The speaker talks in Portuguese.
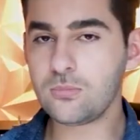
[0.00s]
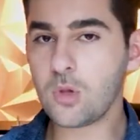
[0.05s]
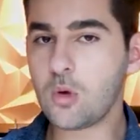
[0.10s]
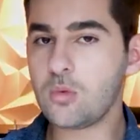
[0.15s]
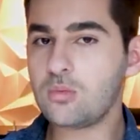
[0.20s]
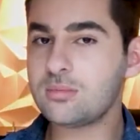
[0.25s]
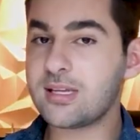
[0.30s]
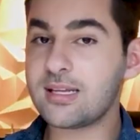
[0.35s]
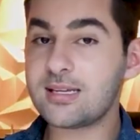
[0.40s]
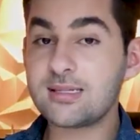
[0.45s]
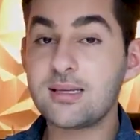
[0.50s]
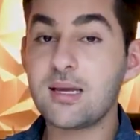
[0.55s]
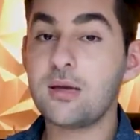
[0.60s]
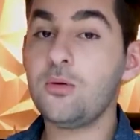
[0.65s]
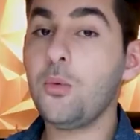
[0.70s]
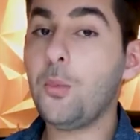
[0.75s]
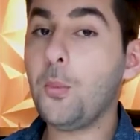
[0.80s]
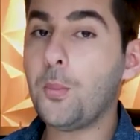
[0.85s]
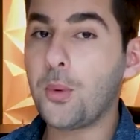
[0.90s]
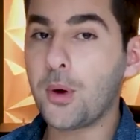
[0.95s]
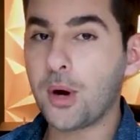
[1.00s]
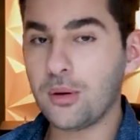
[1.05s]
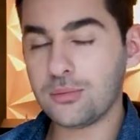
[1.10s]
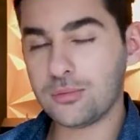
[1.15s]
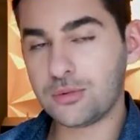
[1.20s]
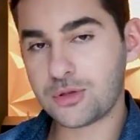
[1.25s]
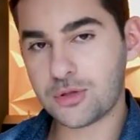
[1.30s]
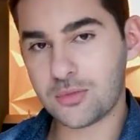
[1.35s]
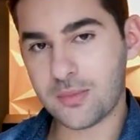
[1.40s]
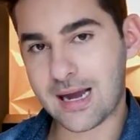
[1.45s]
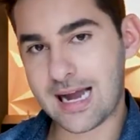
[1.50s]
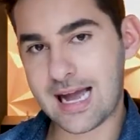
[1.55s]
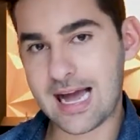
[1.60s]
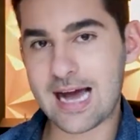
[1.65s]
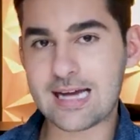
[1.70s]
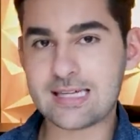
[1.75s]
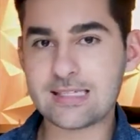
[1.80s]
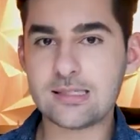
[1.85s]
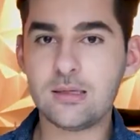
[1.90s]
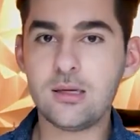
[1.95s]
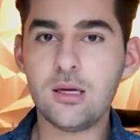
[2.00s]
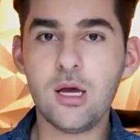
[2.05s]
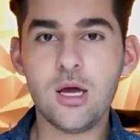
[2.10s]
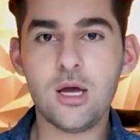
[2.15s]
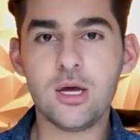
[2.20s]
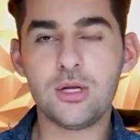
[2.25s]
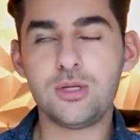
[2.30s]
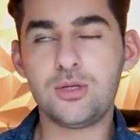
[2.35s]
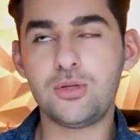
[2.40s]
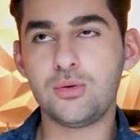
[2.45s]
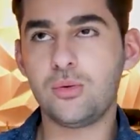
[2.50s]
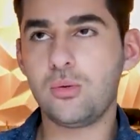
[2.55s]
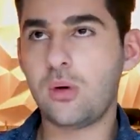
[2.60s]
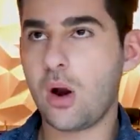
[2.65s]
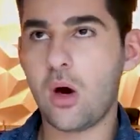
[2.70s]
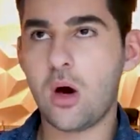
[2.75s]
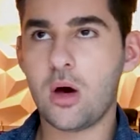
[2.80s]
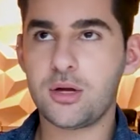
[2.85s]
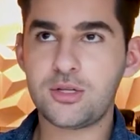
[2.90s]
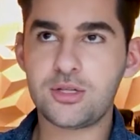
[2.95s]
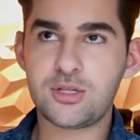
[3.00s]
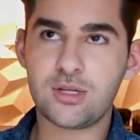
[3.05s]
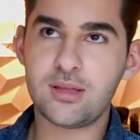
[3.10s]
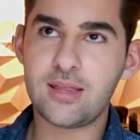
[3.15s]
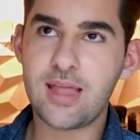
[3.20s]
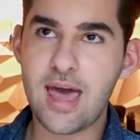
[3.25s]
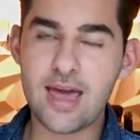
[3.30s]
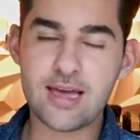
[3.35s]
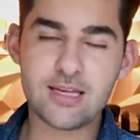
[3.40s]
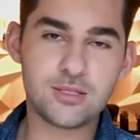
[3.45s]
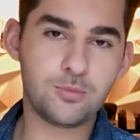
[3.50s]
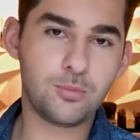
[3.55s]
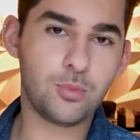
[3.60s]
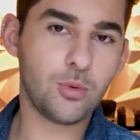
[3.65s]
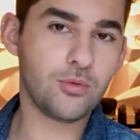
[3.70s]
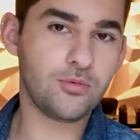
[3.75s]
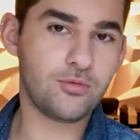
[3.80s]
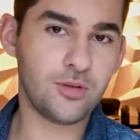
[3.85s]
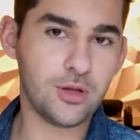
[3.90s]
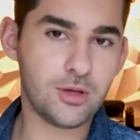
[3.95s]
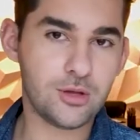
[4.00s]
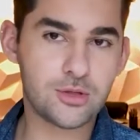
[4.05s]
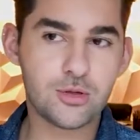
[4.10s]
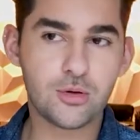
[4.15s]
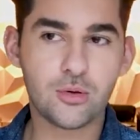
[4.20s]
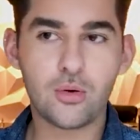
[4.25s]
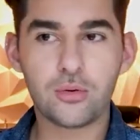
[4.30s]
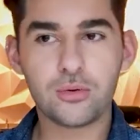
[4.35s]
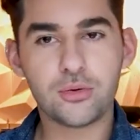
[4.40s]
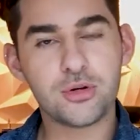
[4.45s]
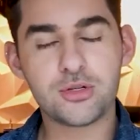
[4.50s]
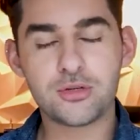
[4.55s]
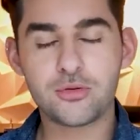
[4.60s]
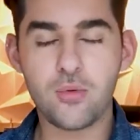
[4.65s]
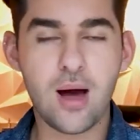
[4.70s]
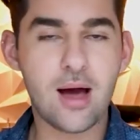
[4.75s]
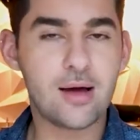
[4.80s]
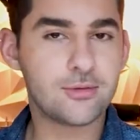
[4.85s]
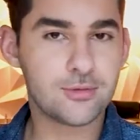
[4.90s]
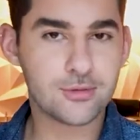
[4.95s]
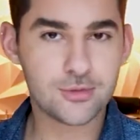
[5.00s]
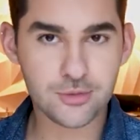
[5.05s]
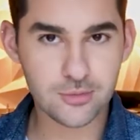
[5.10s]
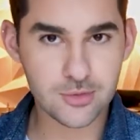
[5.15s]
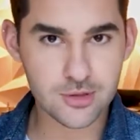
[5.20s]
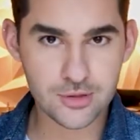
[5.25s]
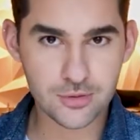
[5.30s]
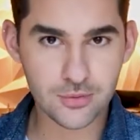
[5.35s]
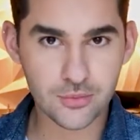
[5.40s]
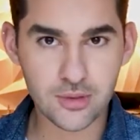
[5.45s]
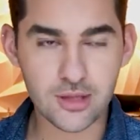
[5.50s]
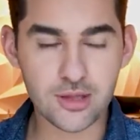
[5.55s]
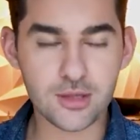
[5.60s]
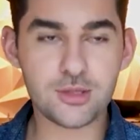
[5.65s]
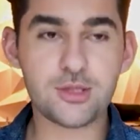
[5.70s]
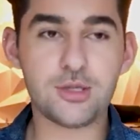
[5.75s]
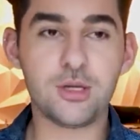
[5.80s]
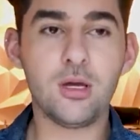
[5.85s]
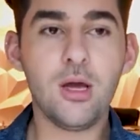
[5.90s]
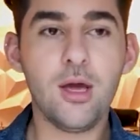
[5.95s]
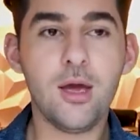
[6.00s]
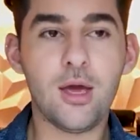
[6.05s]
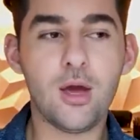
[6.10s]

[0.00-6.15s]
um desenho pronto de uma casa de um lote 10 por 20 com dois quartos e uma suíte.